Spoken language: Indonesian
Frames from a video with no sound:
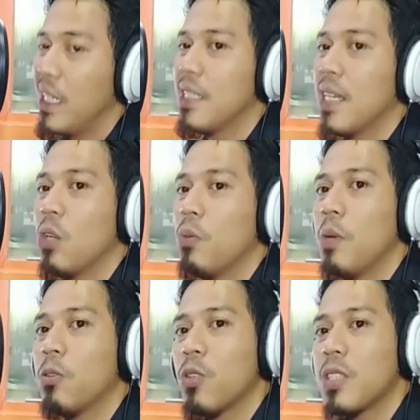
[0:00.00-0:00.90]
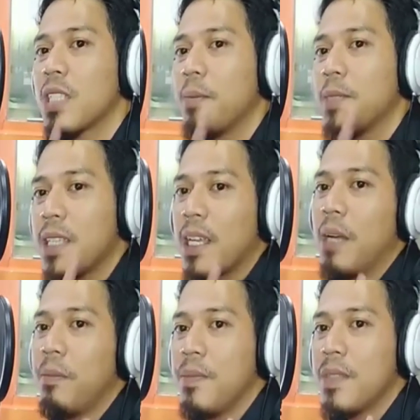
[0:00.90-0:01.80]
jangan lupa untuk
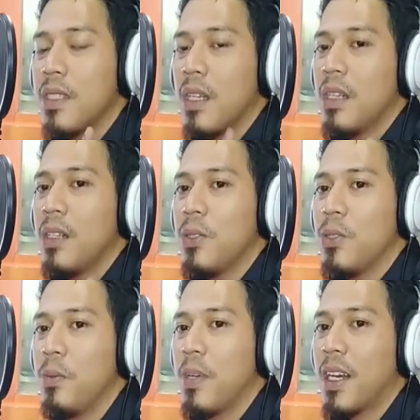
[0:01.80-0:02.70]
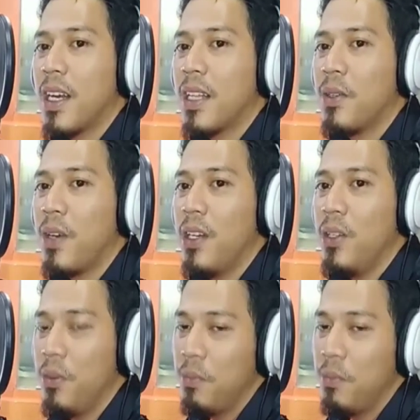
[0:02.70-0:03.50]
subscribe channel YouTube Krakatau Radio.